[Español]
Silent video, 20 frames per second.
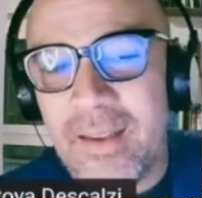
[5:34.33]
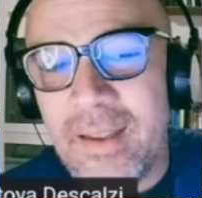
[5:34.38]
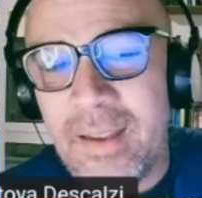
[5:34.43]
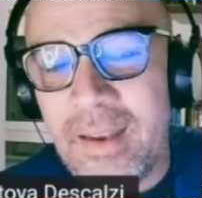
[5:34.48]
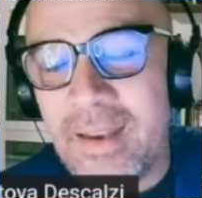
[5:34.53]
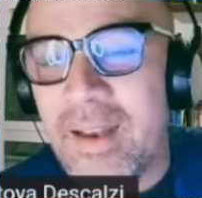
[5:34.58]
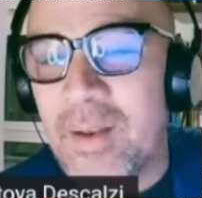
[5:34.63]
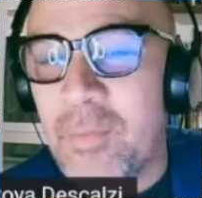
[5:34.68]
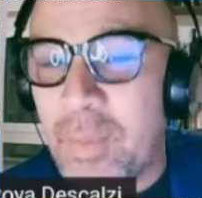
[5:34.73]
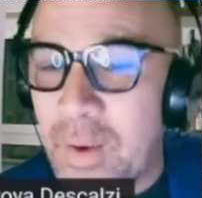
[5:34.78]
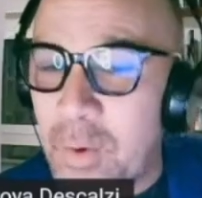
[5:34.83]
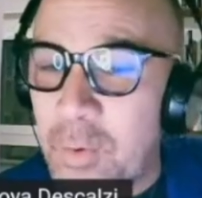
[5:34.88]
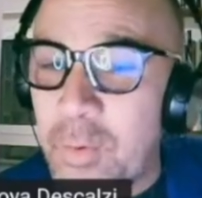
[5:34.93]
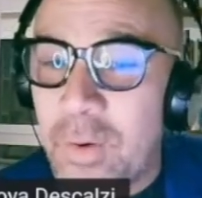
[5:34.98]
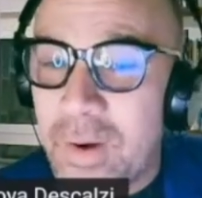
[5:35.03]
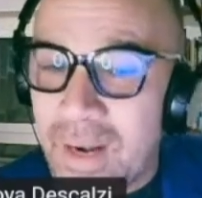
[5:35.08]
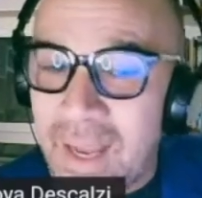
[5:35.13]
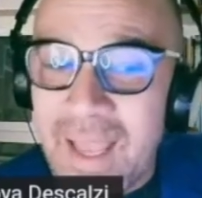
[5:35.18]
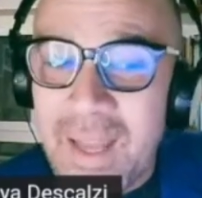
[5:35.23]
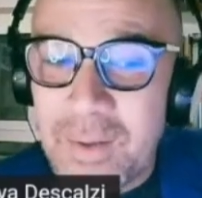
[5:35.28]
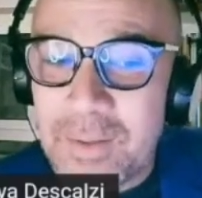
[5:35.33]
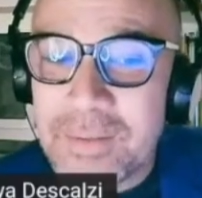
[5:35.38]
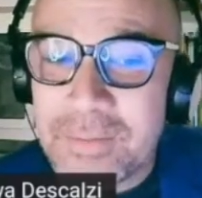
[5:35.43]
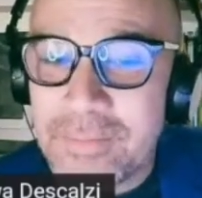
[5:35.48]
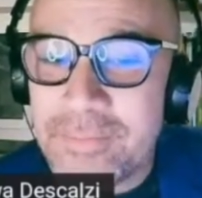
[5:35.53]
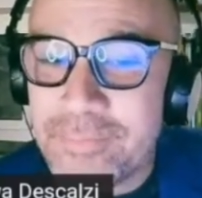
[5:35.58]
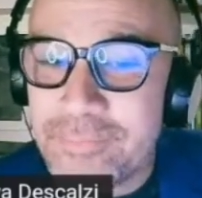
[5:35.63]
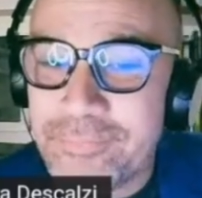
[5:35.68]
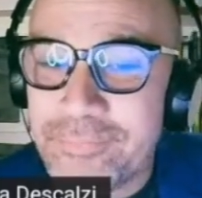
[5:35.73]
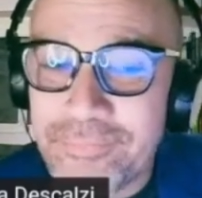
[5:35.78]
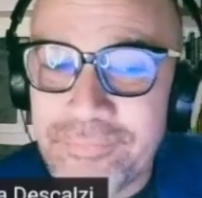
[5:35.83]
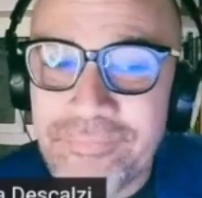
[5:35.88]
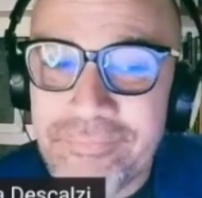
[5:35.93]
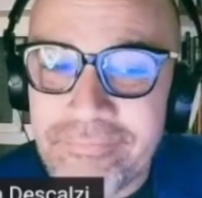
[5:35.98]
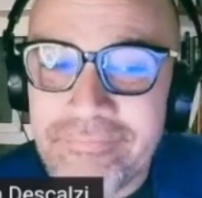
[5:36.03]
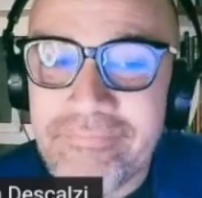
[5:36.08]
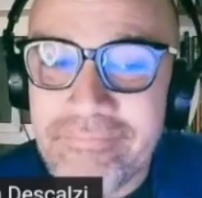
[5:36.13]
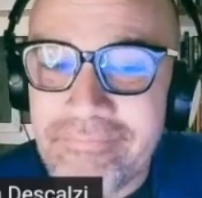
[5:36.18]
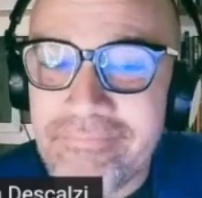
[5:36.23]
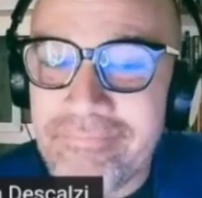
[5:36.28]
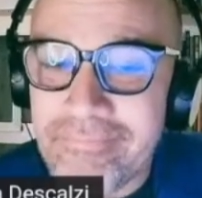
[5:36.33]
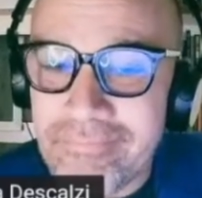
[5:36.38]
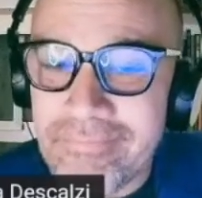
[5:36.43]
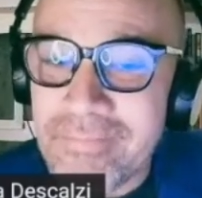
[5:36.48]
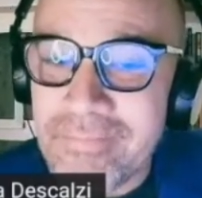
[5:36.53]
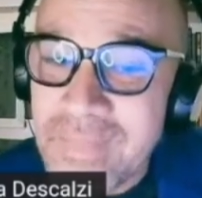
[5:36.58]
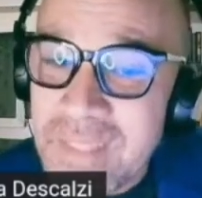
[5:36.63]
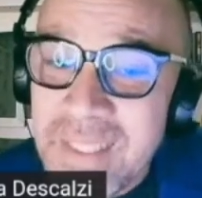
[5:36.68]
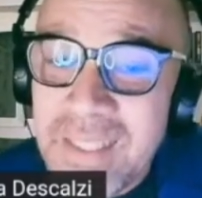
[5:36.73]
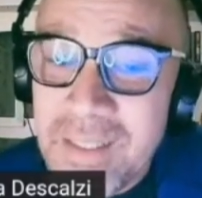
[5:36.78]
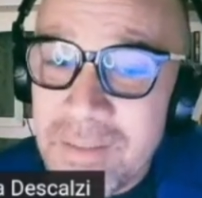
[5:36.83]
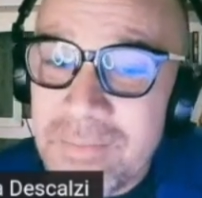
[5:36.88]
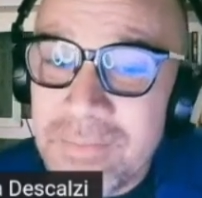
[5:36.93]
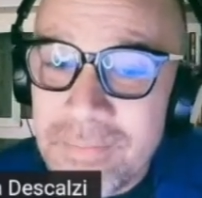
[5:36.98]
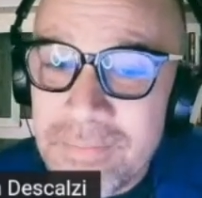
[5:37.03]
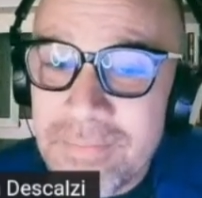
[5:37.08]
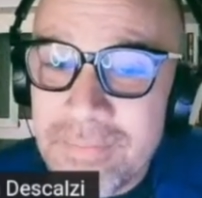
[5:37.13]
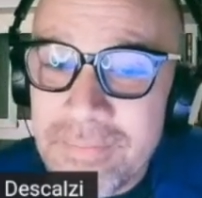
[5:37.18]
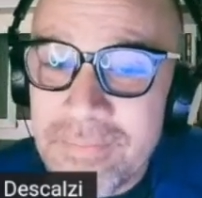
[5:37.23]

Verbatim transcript: en el Perú, claro. Seguro,